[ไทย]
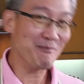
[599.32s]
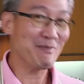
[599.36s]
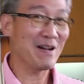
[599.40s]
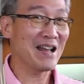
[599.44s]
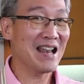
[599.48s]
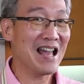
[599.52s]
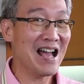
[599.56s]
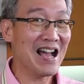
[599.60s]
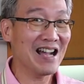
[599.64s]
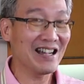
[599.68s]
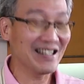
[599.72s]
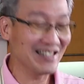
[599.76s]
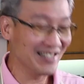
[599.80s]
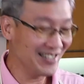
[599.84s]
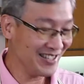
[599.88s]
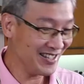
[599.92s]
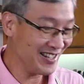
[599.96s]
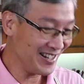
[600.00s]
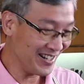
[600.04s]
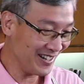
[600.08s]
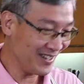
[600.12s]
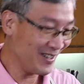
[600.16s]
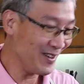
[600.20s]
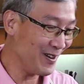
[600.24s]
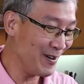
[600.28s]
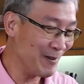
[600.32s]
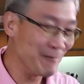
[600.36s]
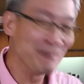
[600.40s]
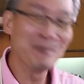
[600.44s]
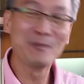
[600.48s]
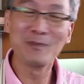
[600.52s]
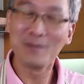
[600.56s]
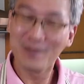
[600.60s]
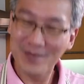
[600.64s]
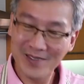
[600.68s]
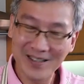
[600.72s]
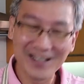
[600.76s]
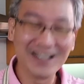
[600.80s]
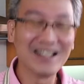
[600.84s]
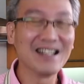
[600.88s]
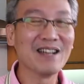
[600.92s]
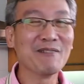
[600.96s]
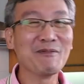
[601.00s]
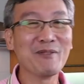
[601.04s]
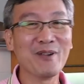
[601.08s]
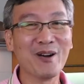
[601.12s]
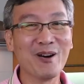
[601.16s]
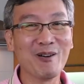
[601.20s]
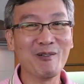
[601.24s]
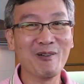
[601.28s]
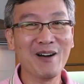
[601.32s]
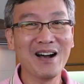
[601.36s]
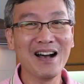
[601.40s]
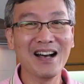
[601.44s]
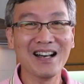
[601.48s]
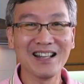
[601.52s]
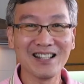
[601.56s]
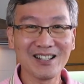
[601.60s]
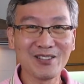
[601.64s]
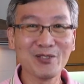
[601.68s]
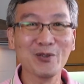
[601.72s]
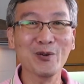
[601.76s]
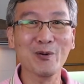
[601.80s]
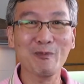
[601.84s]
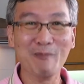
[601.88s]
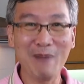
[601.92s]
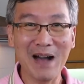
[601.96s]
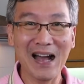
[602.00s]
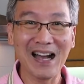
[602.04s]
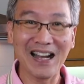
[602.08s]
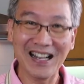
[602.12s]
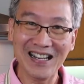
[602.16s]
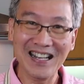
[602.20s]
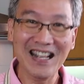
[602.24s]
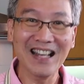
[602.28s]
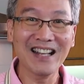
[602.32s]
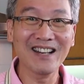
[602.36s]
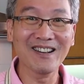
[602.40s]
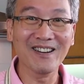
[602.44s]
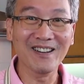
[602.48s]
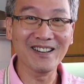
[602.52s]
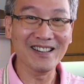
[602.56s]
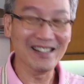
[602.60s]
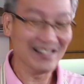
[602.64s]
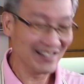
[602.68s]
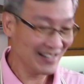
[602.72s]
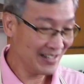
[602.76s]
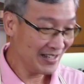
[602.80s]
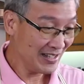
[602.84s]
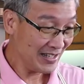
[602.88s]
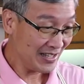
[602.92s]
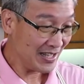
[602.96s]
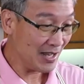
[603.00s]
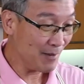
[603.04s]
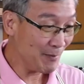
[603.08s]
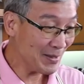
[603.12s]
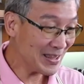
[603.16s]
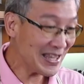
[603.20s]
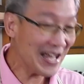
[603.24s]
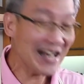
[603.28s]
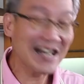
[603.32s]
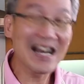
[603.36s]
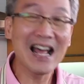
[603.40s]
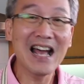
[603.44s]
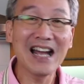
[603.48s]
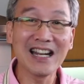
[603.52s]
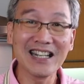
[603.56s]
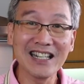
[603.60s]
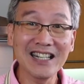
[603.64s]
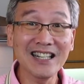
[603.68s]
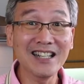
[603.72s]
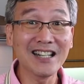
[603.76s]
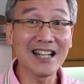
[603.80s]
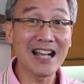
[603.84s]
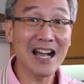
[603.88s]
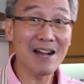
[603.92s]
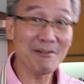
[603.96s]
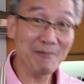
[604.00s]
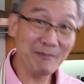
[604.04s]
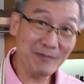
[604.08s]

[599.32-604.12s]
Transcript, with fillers: อบปลาล่ากันเยอะๆก็ รับรองว่าถูกปากกันแน่นอน เดี๋ยวมาแต่งหน้าอีกนิดนึงครั